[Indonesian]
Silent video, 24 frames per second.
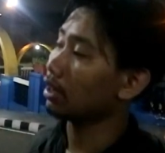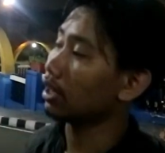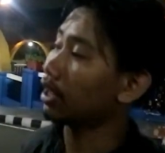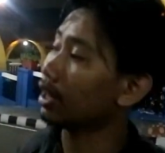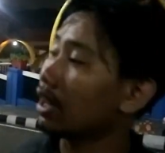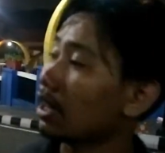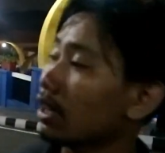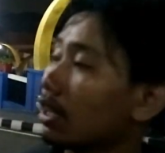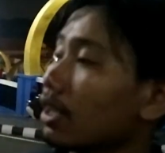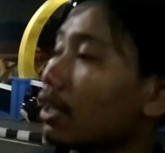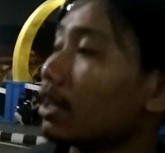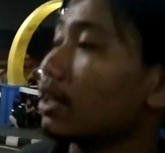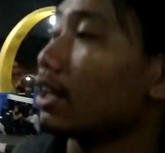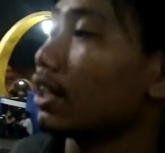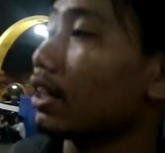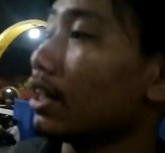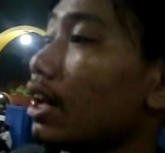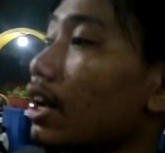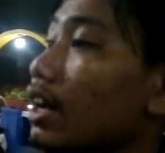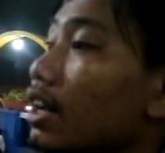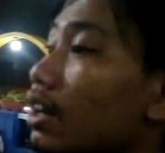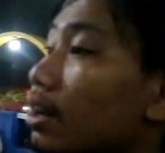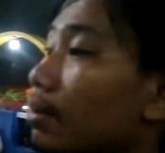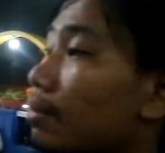dan nanti kan
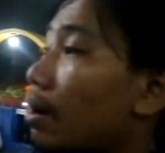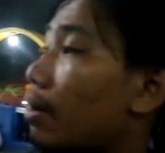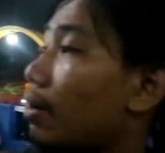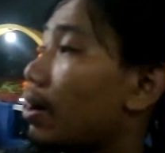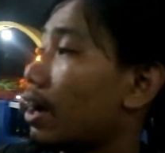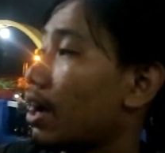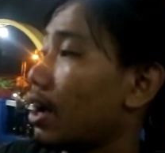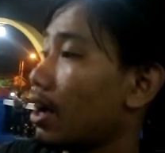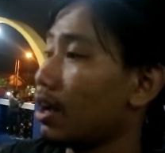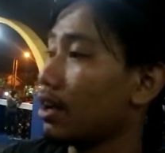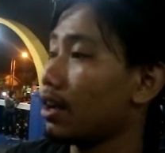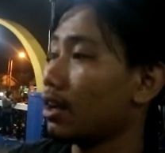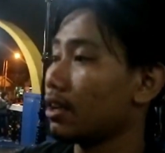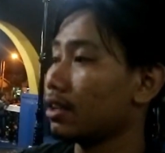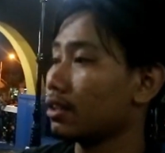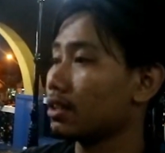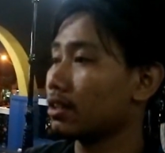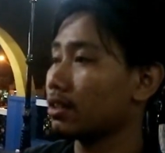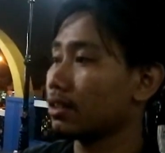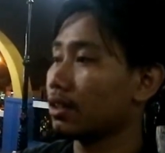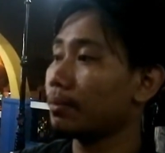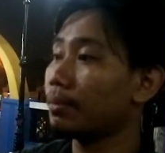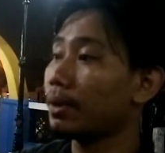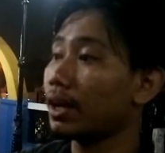kita akan ke bawah
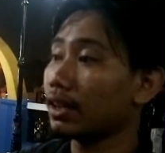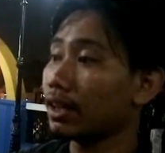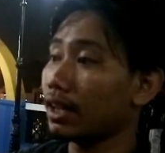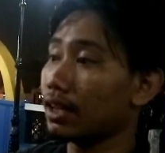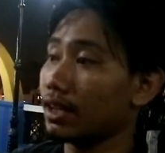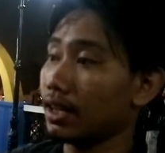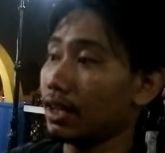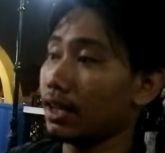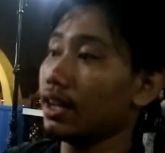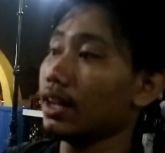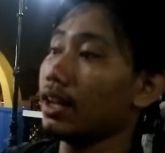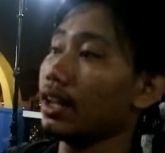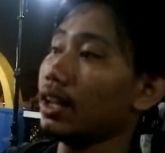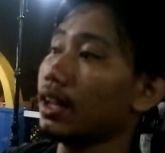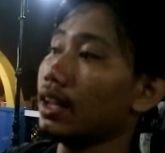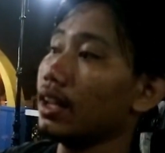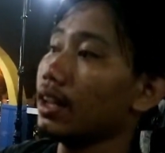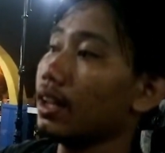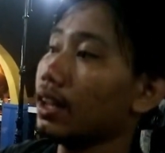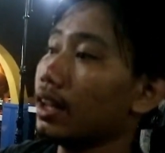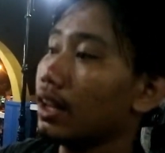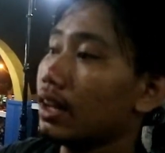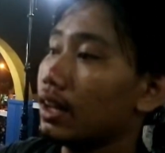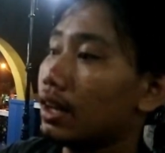jembatan ini
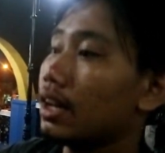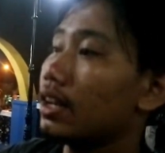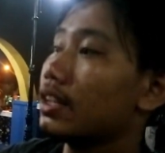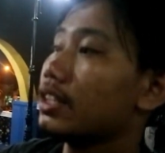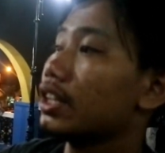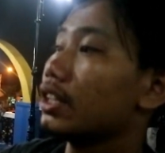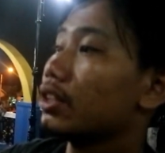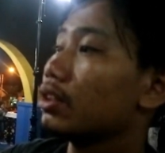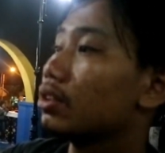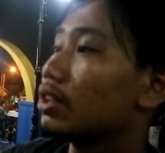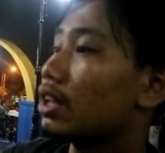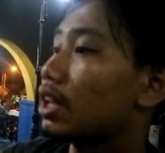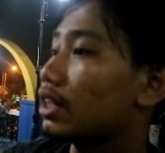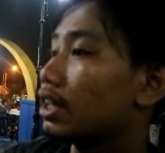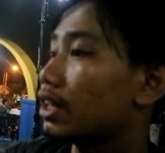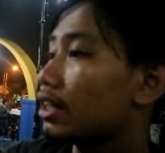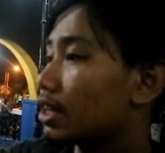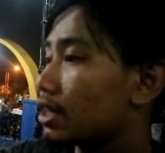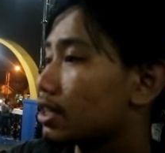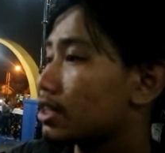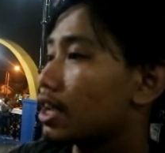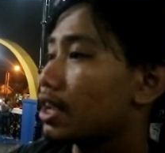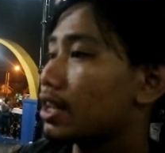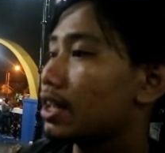nah, dari situ nanti
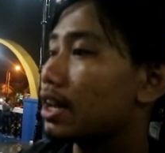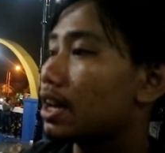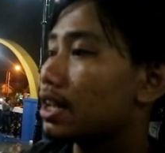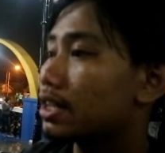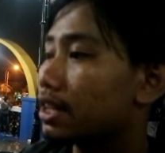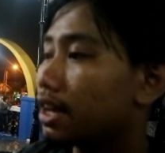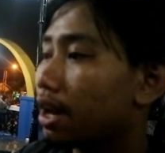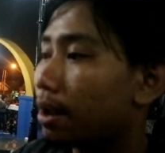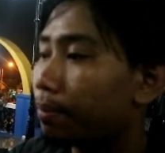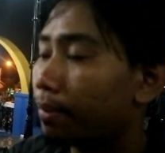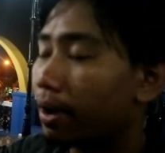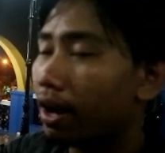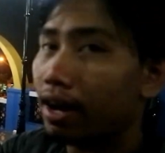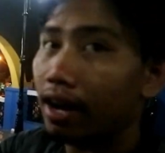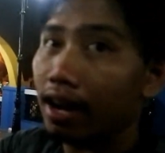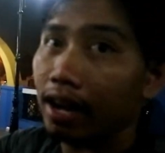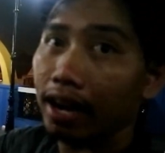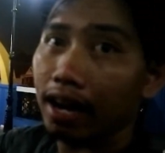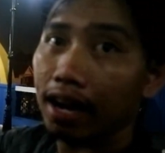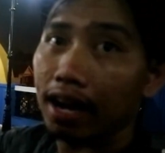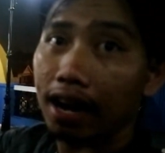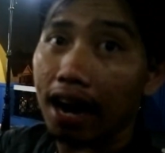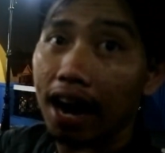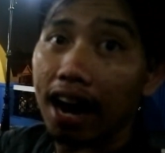terus saya jelasin apa ada
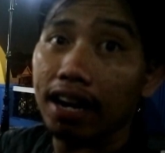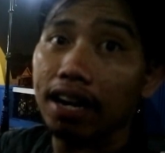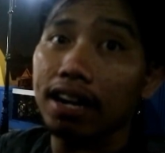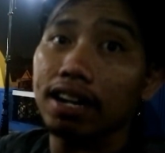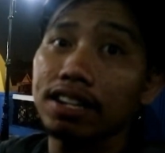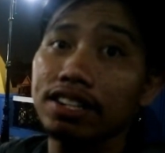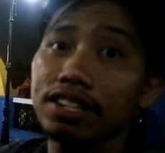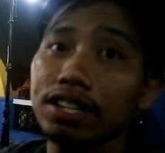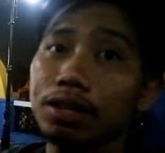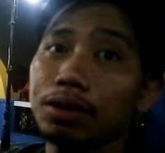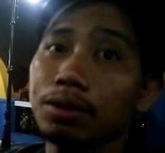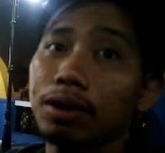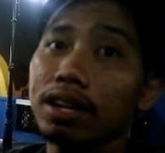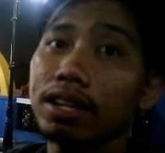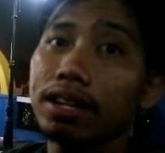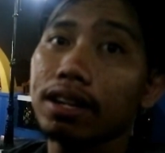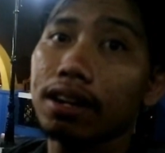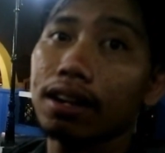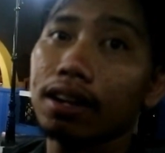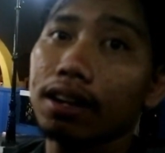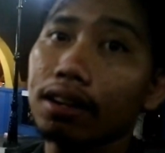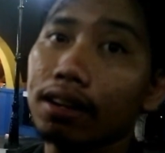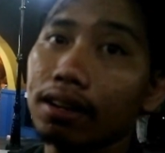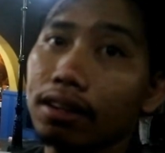yang ada di situ aja
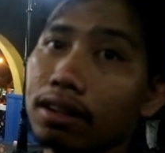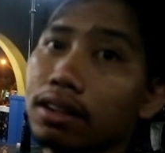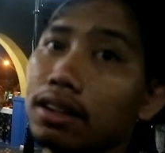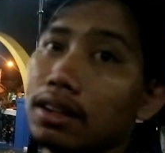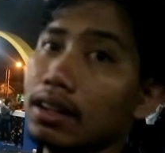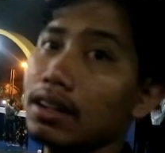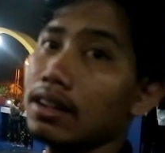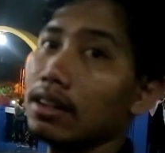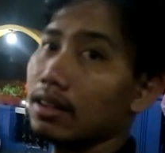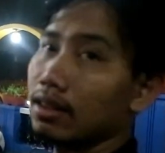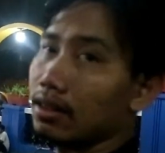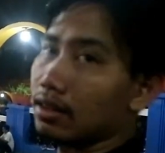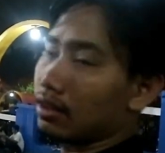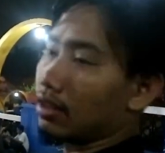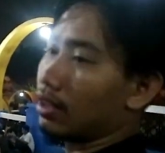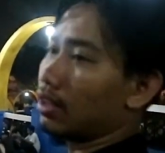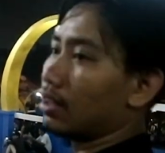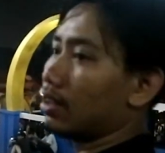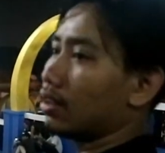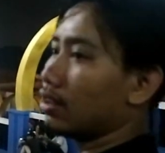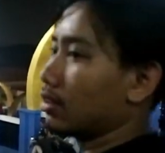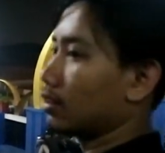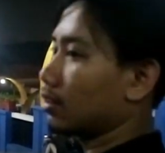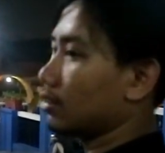
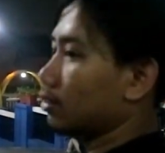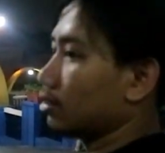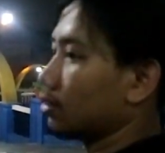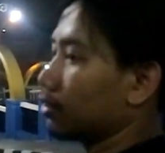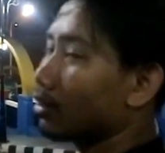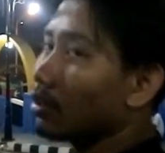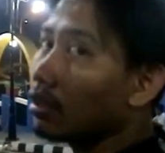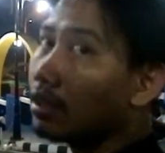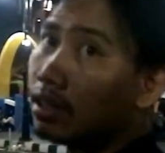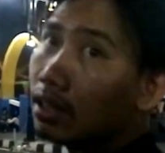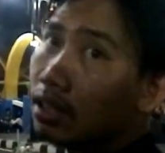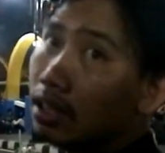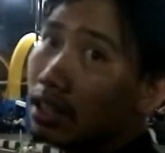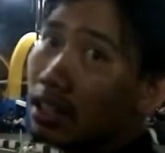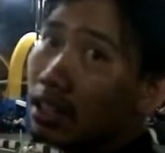kalau di sini